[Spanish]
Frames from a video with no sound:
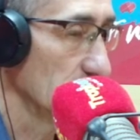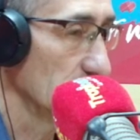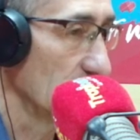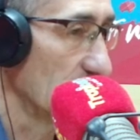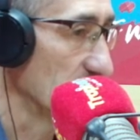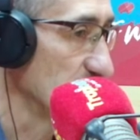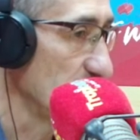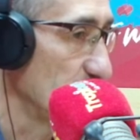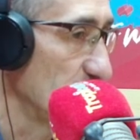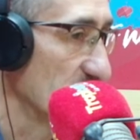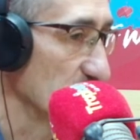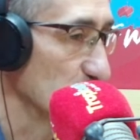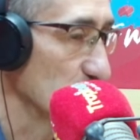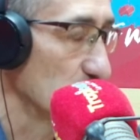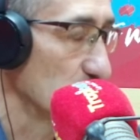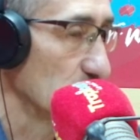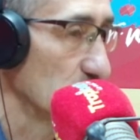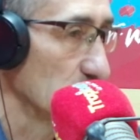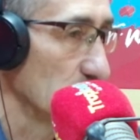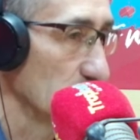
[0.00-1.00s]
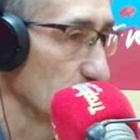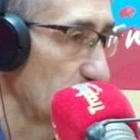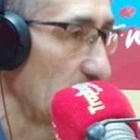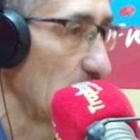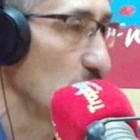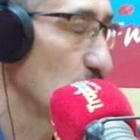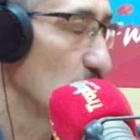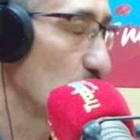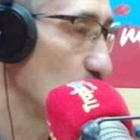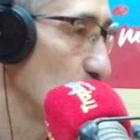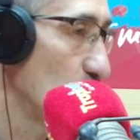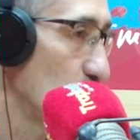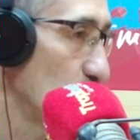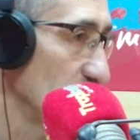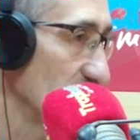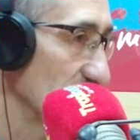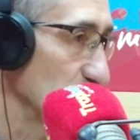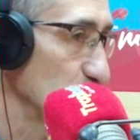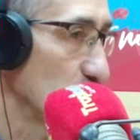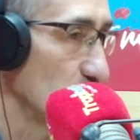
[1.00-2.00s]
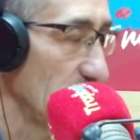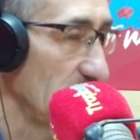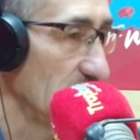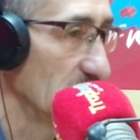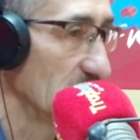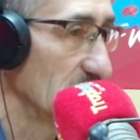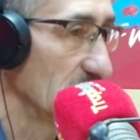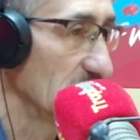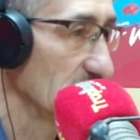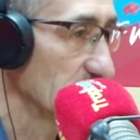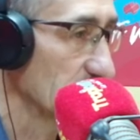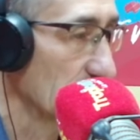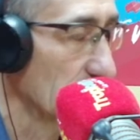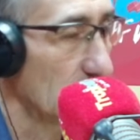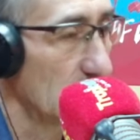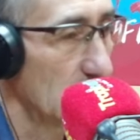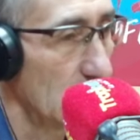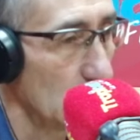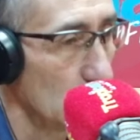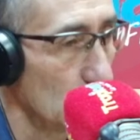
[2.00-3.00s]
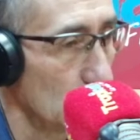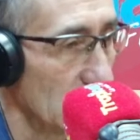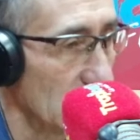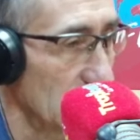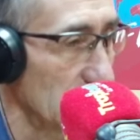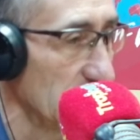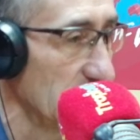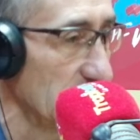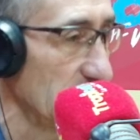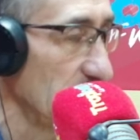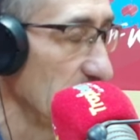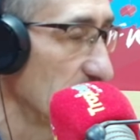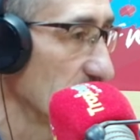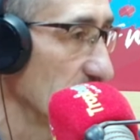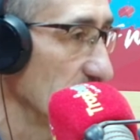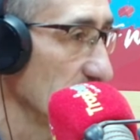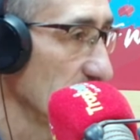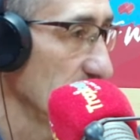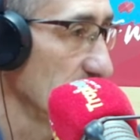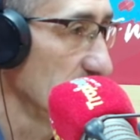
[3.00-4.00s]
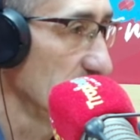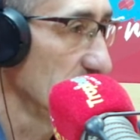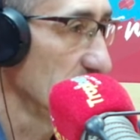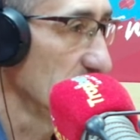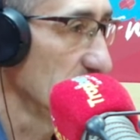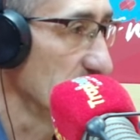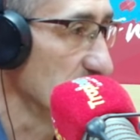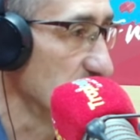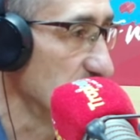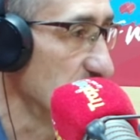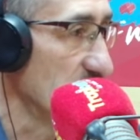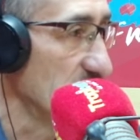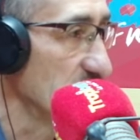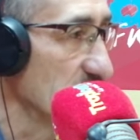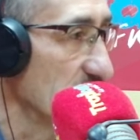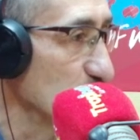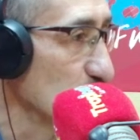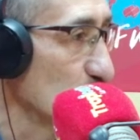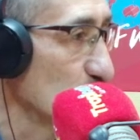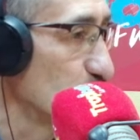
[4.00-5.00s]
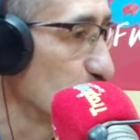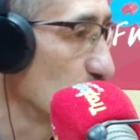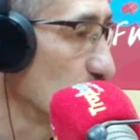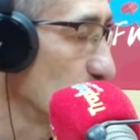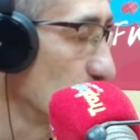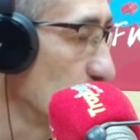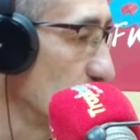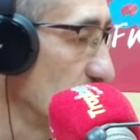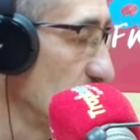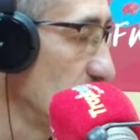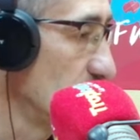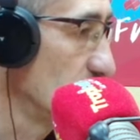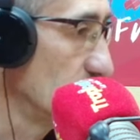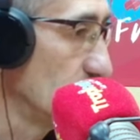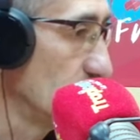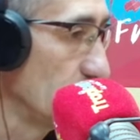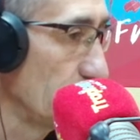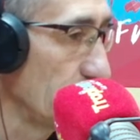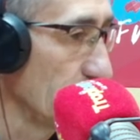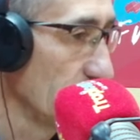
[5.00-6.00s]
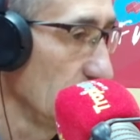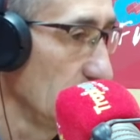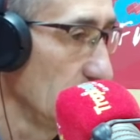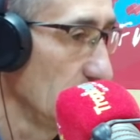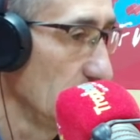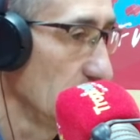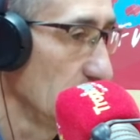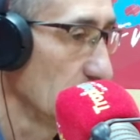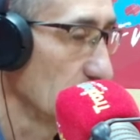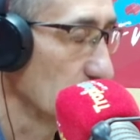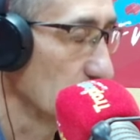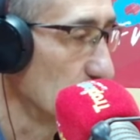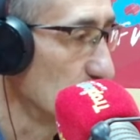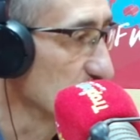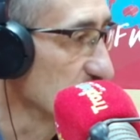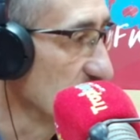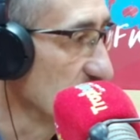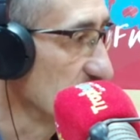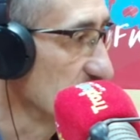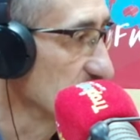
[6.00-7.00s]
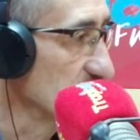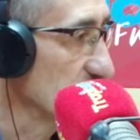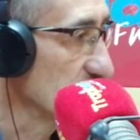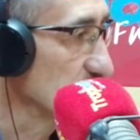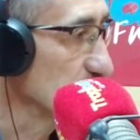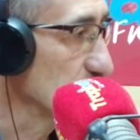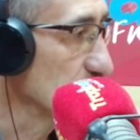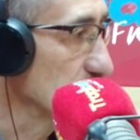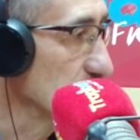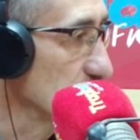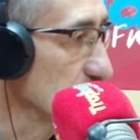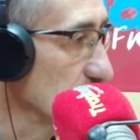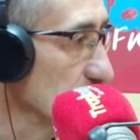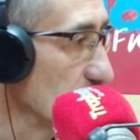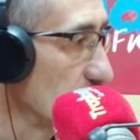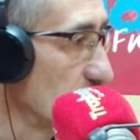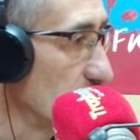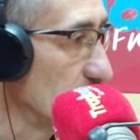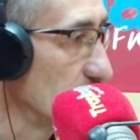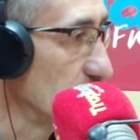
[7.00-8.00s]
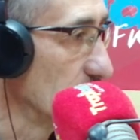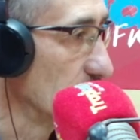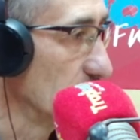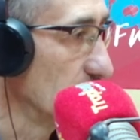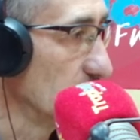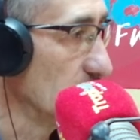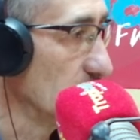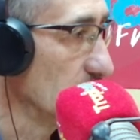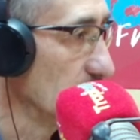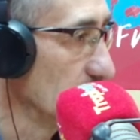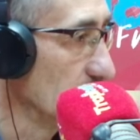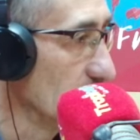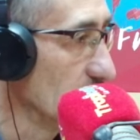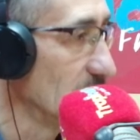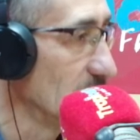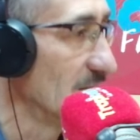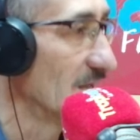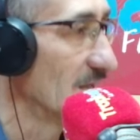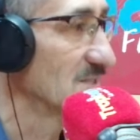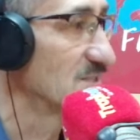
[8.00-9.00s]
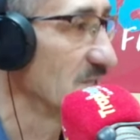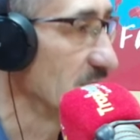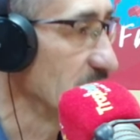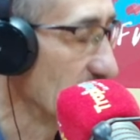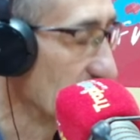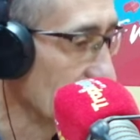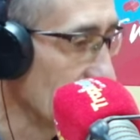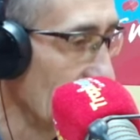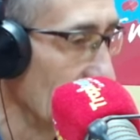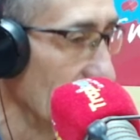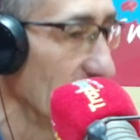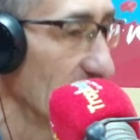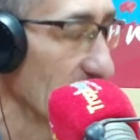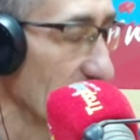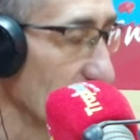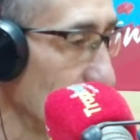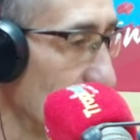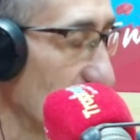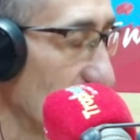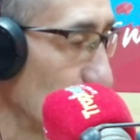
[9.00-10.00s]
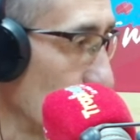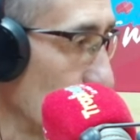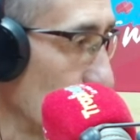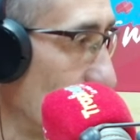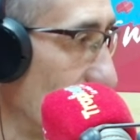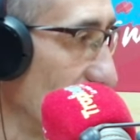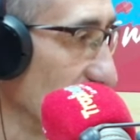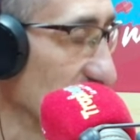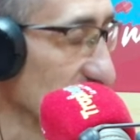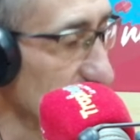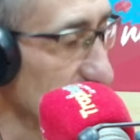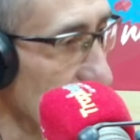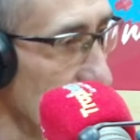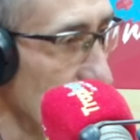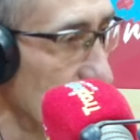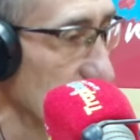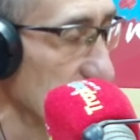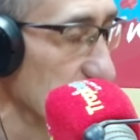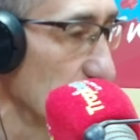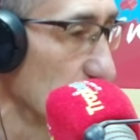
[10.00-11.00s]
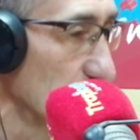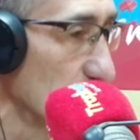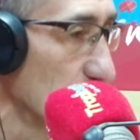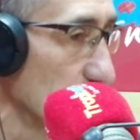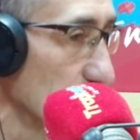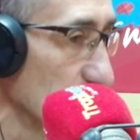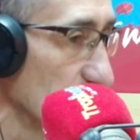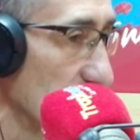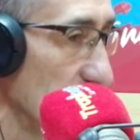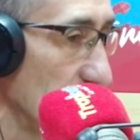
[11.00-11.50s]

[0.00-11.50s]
Así mm. pasó. Tengo una sobrina que trabaja en una clínica y ella soltó el, ¿cómo se dice eso? la señal de alarma. La señal de alarma a todas las clínicas de Bogotá.